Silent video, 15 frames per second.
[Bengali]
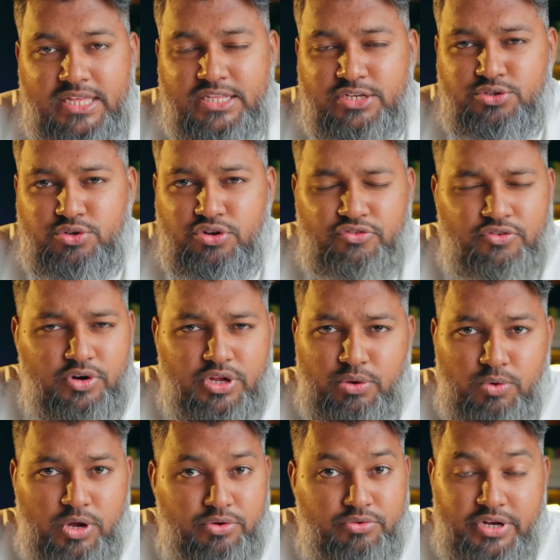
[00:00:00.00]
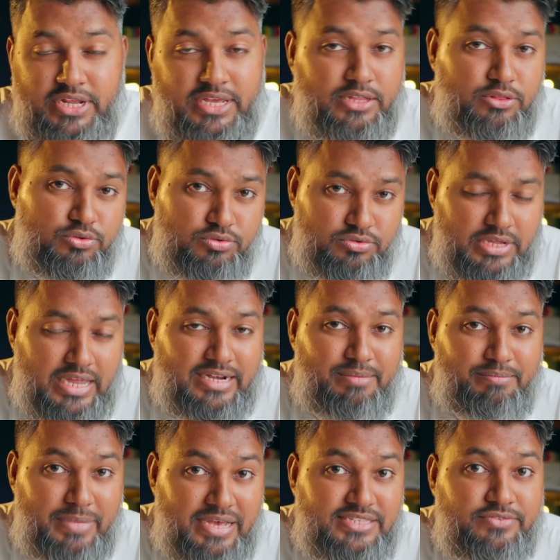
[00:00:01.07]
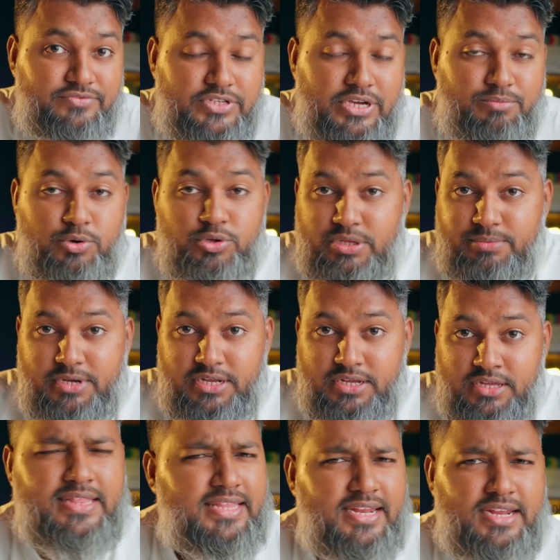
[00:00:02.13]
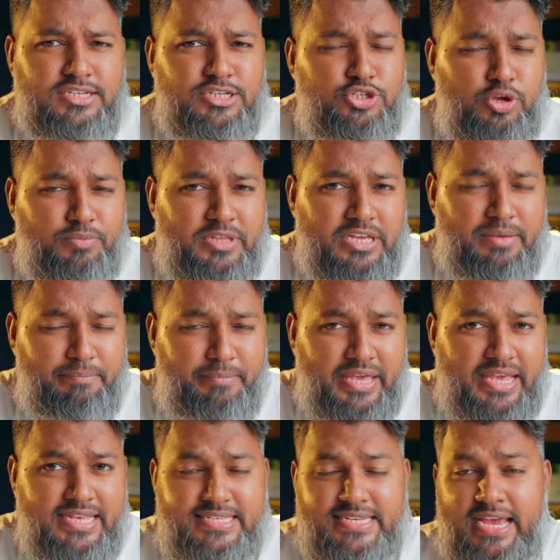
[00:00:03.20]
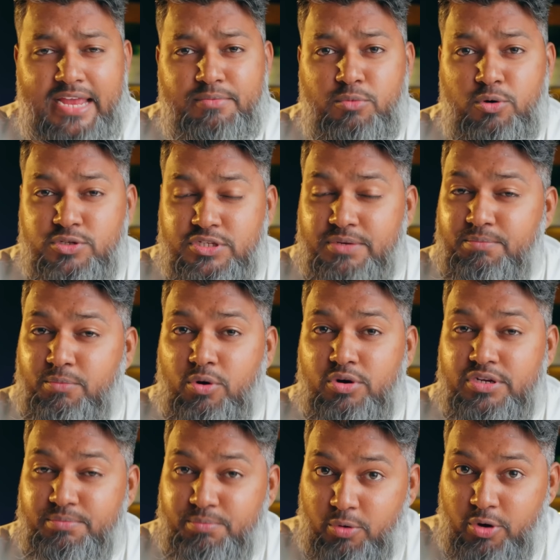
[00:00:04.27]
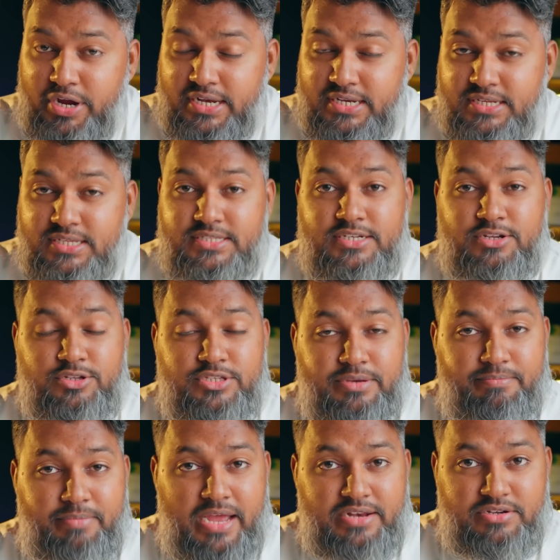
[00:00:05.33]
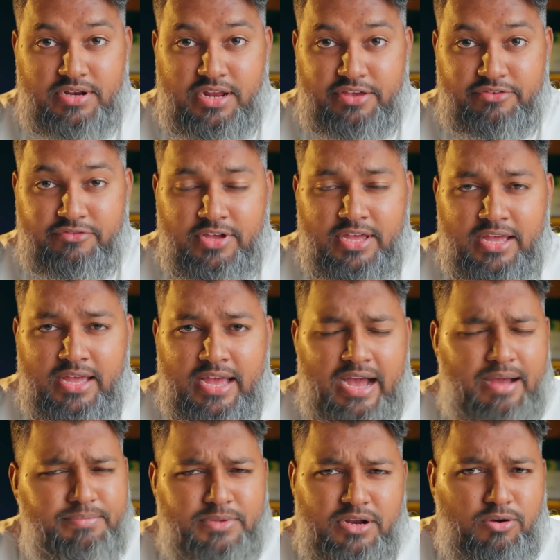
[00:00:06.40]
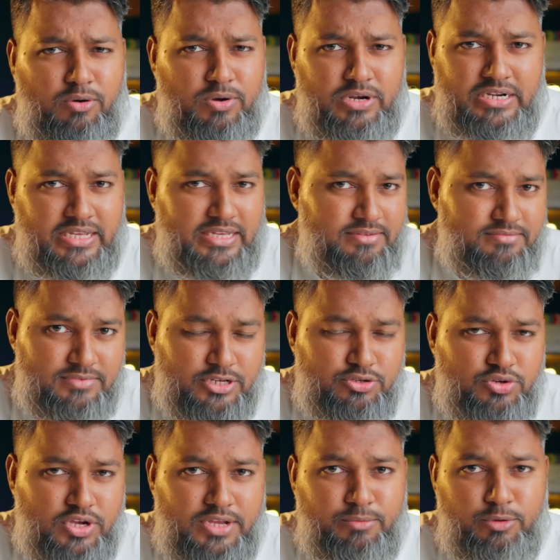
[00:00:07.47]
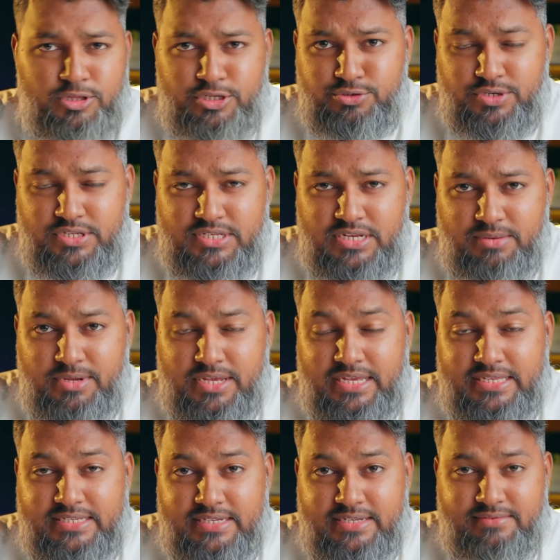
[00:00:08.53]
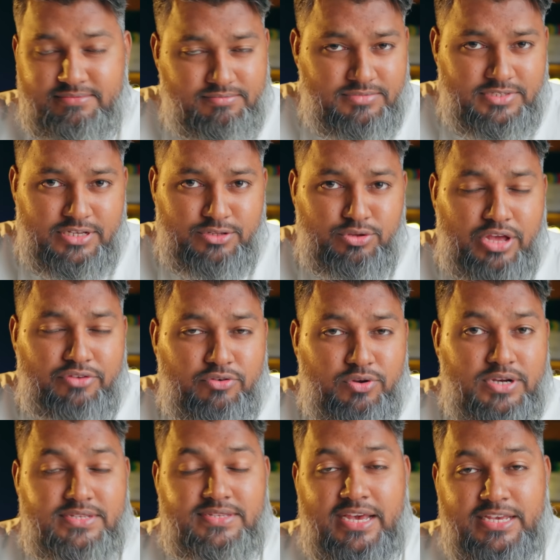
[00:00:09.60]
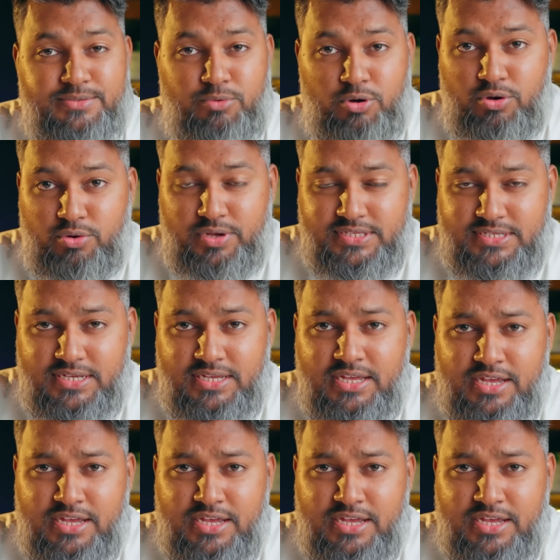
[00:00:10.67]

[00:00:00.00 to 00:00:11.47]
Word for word: তাদের জন্য ফোর কে ওয়ান টোয়েন্টি কিন্তু একটা ম্যাসিভ জাম্প হতে পারে দেন আসে সব থেকে বিগেস্ট অ্যান্ড মোস্ট ইম্পর্টেন্ট পয়েন্ট যেটা হচ্ছে ব্যাটারি লাইফ আপনারা অলরেডি একটু আগে বলতে শুনেছেন আমাকে যে যেহেতু আইফোনের সাইজ বড় হয়েছে